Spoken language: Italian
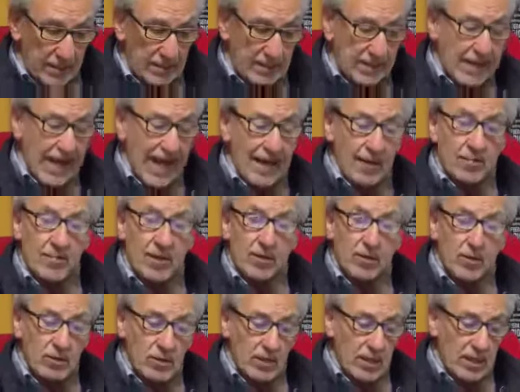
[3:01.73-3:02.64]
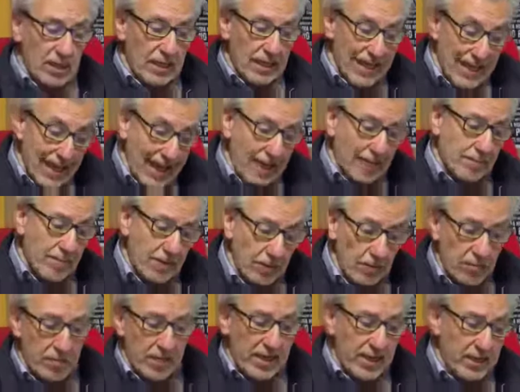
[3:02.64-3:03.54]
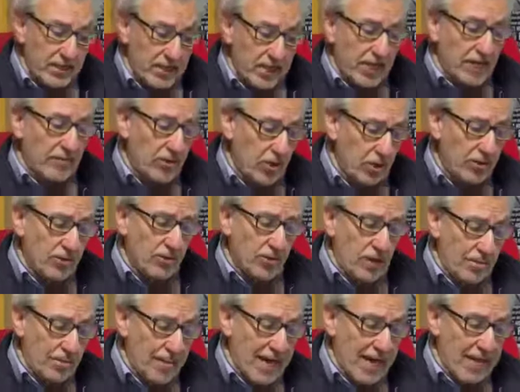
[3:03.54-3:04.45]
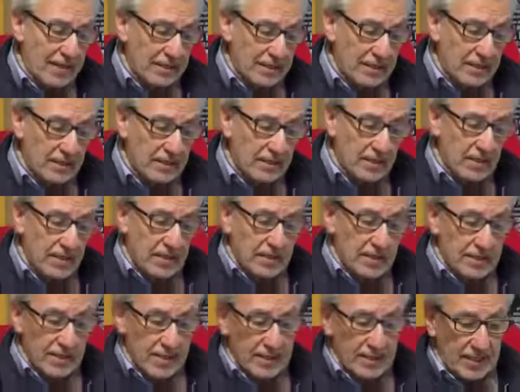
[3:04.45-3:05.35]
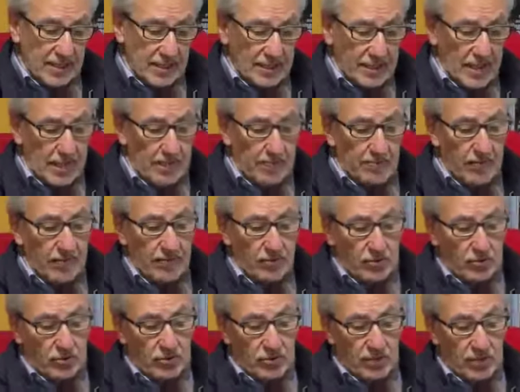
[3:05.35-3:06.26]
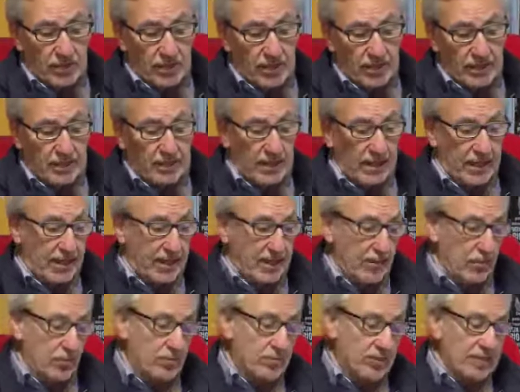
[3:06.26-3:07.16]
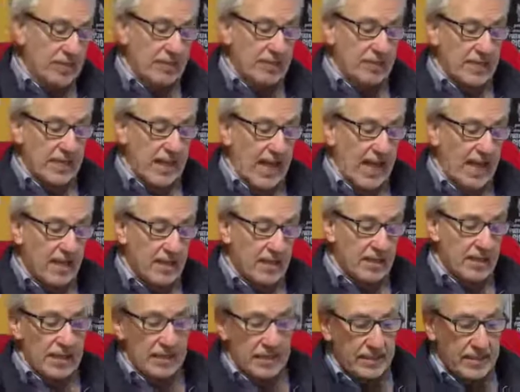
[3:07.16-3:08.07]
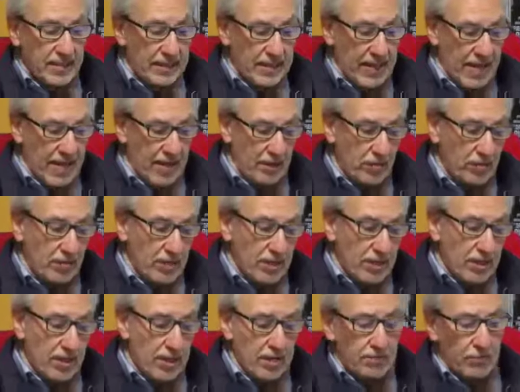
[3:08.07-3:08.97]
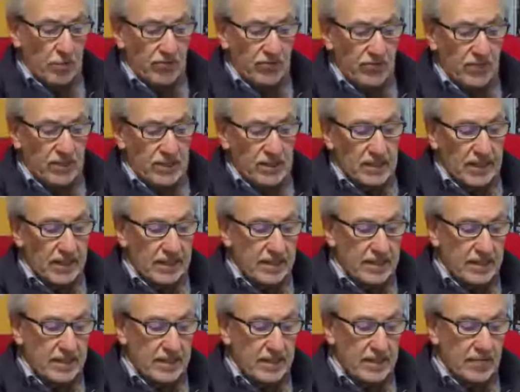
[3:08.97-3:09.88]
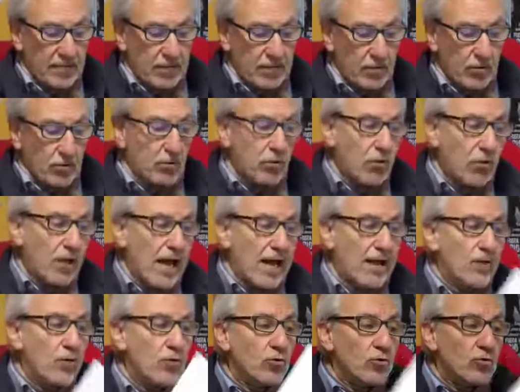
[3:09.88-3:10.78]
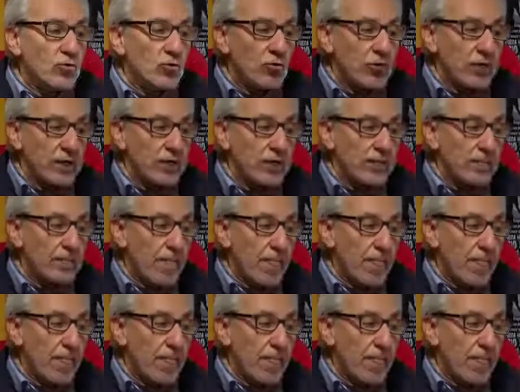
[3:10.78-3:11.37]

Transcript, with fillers: si armano e armano i paesi che vogliono armarsi, senza andare per il sottile, giacché come si sa il denaro e i profitti che ne derivano non hanno odore.